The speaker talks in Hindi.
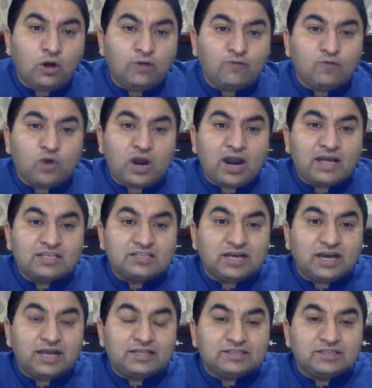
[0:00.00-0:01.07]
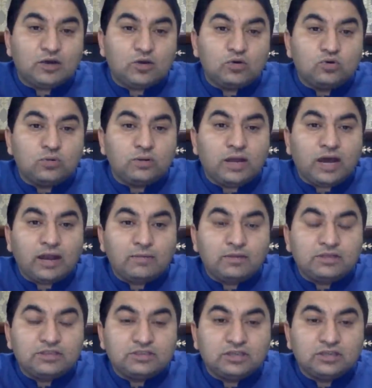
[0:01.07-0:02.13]
और वो आहिस्ता आहिस्ता उनको लाल
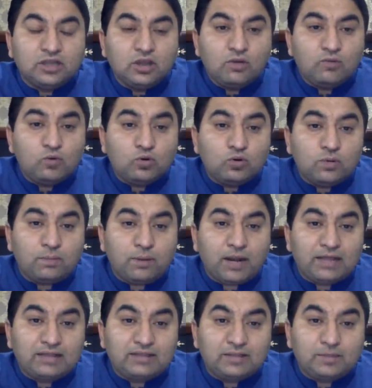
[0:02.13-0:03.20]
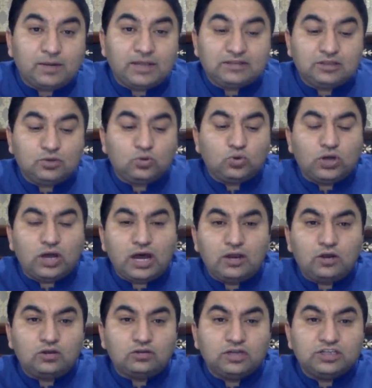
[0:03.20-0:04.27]
मस्जिद उनको पढ़ाते पढ़ाते
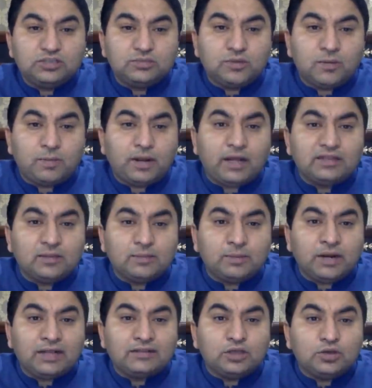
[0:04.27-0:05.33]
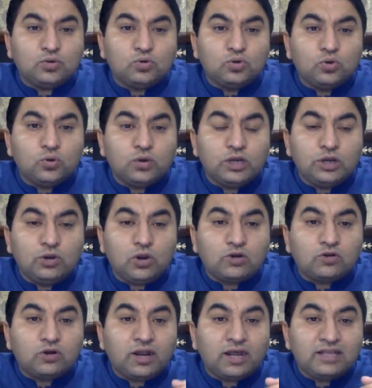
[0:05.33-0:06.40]
कुरान और तर्जमा पढ़ाते पढ़ाते उनको
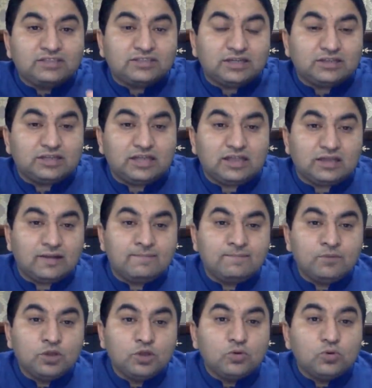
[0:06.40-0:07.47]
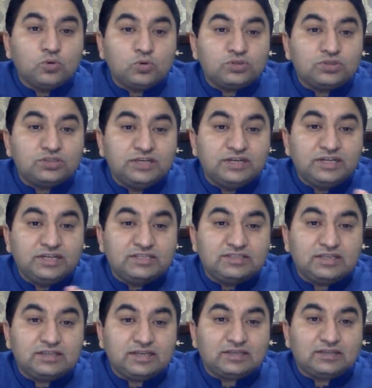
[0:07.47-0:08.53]
इंडोक्ट्रनाइज करता था उनको
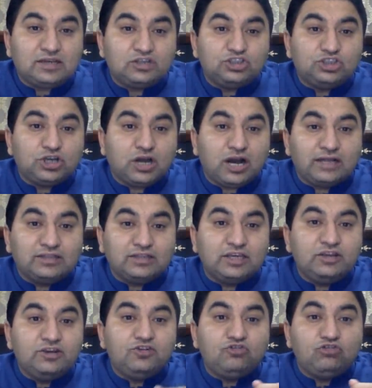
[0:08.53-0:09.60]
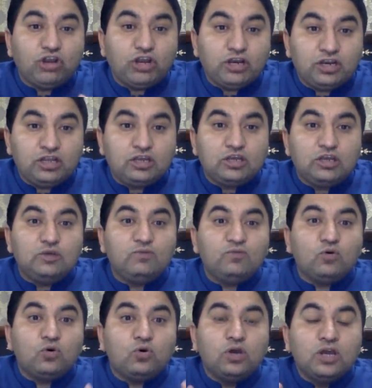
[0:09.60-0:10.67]
सीडीज देता था जिहाद की ट्रेनिंग की
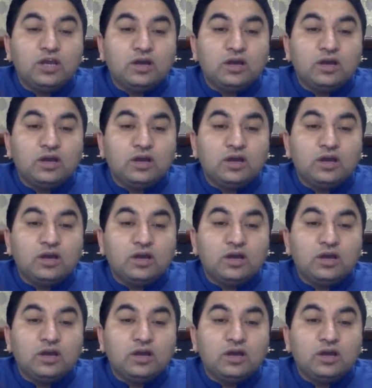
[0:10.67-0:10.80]
वो